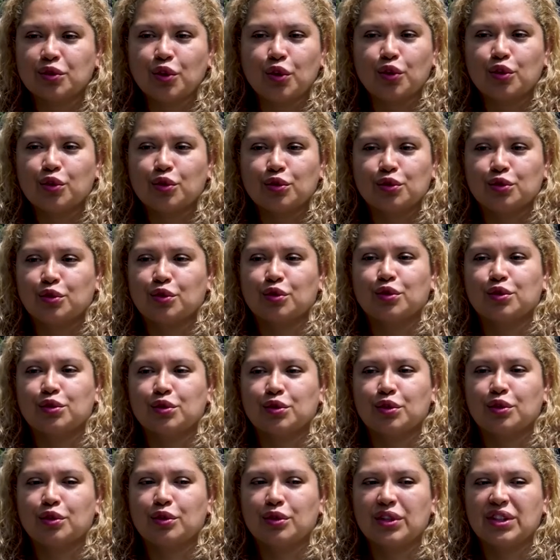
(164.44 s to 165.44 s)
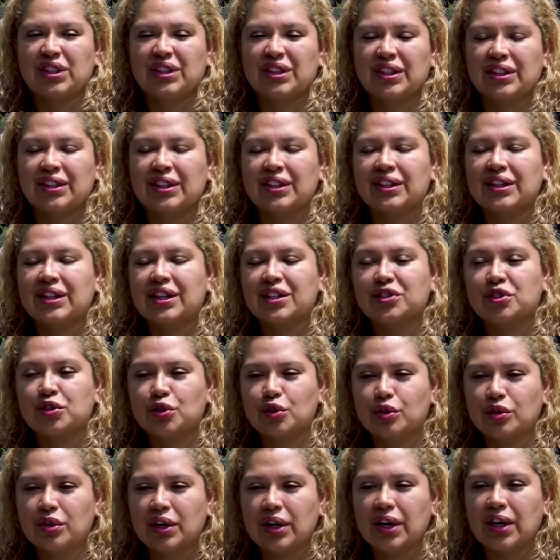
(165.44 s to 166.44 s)
todo, todo, todo y tener que
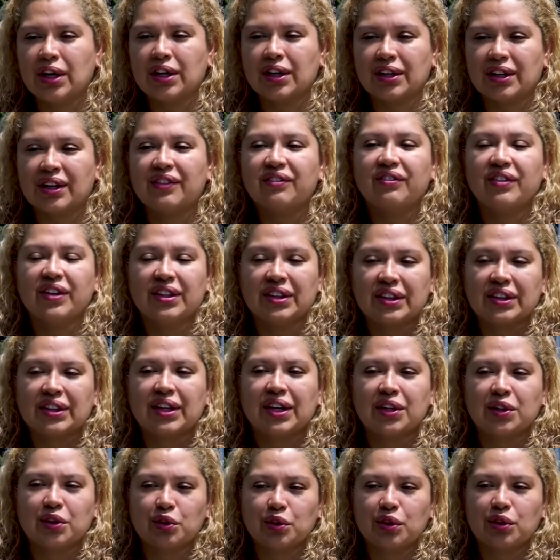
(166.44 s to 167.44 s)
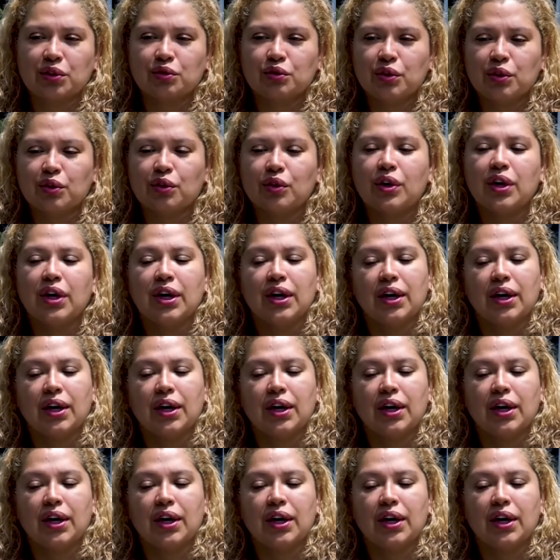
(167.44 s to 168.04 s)
yo reinventarlo de nuevo